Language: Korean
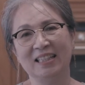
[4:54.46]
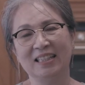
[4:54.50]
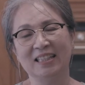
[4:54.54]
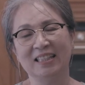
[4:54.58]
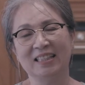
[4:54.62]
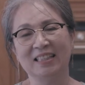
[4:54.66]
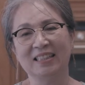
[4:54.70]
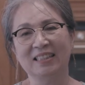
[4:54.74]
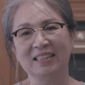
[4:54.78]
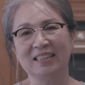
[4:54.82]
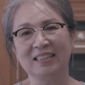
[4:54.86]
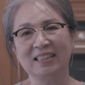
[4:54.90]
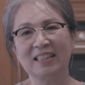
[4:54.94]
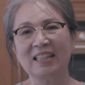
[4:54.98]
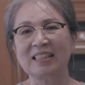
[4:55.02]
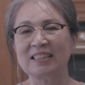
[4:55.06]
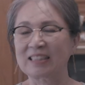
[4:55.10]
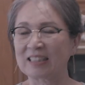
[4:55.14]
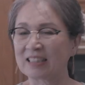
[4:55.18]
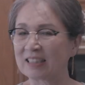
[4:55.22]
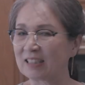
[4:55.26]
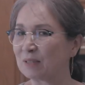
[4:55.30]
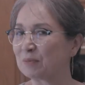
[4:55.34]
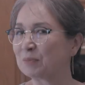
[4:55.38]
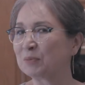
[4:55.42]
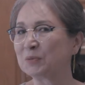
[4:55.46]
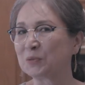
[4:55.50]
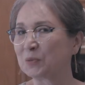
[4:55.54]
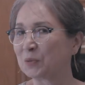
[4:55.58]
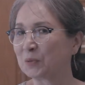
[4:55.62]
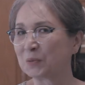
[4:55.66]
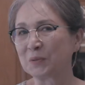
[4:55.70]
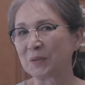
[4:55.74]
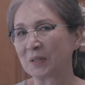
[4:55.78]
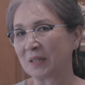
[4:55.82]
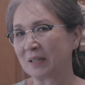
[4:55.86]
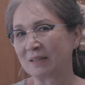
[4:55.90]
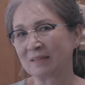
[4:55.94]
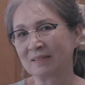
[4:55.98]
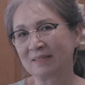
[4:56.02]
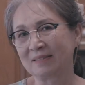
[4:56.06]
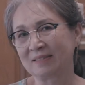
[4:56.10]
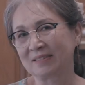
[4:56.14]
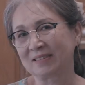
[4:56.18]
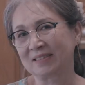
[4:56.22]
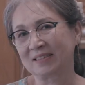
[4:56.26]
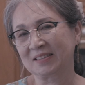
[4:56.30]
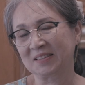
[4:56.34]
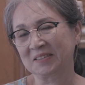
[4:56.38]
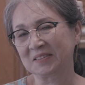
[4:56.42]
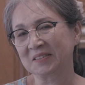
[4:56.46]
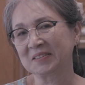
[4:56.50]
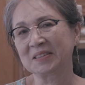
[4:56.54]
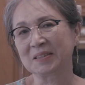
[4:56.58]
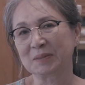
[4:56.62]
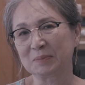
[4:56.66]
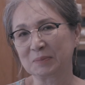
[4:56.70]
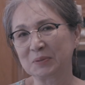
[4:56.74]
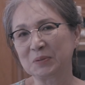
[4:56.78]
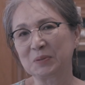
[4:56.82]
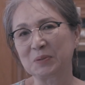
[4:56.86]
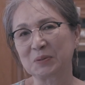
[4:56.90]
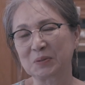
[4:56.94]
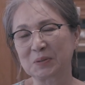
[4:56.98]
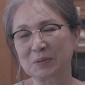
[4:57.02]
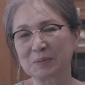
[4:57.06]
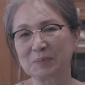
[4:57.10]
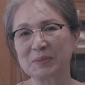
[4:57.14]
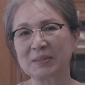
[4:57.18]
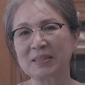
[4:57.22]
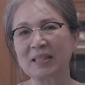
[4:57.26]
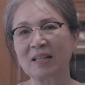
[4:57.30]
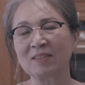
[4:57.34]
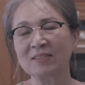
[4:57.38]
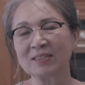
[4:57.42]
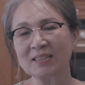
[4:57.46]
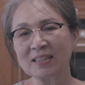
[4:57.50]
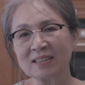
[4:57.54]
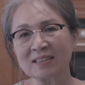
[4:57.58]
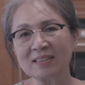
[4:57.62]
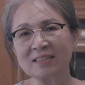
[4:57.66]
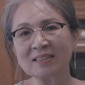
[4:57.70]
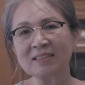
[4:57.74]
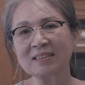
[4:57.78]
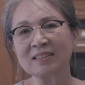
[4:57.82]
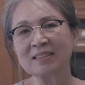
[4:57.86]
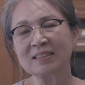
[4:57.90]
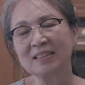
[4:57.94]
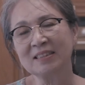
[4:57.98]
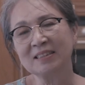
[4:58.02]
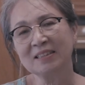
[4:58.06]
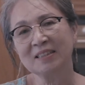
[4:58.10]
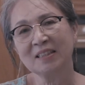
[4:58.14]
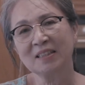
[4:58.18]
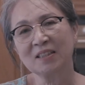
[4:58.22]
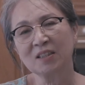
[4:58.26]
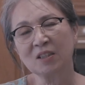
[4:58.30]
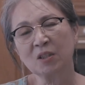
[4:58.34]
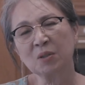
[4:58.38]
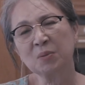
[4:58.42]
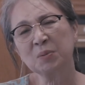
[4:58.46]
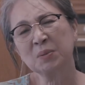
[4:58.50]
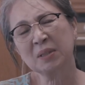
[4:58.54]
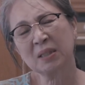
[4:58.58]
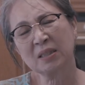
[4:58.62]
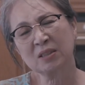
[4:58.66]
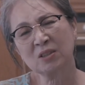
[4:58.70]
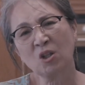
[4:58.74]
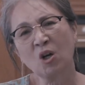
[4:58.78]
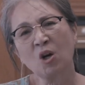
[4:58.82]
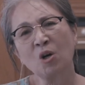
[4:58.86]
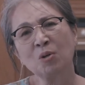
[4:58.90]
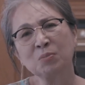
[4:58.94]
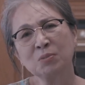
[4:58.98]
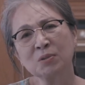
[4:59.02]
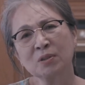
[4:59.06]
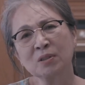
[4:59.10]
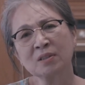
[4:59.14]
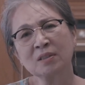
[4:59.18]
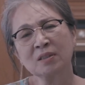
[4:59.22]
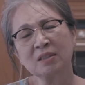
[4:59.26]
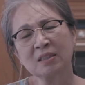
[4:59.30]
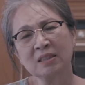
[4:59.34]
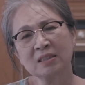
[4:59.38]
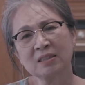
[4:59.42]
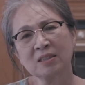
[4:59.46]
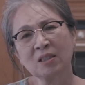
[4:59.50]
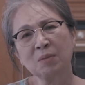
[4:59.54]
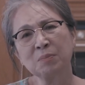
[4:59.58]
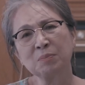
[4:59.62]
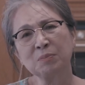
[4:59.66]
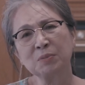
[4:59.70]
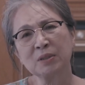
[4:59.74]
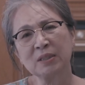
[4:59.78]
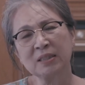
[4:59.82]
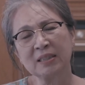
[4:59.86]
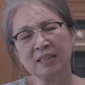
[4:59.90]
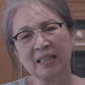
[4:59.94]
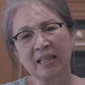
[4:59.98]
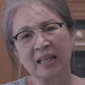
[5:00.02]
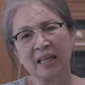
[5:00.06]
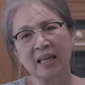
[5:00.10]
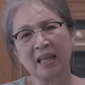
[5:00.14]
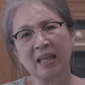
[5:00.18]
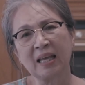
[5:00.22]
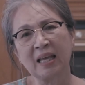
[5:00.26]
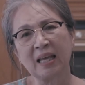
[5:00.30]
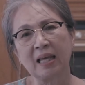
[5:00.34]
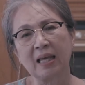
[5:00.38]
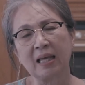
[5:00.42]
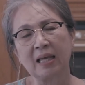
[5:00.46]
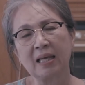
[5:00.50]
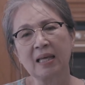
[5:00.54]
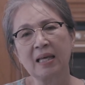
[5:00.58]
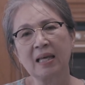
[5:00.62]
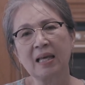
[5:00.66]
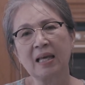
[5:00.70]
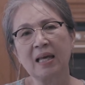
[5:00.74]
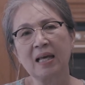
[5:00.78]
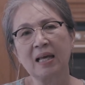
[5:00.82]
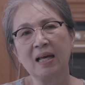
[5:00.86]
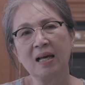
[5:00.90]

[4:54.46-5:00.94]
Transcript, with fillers: 아, 이게 참 기분 좋은데요. 저는 기분 좋습니다. 어쨌든 여러분에게 처음으로 드리는 선물인데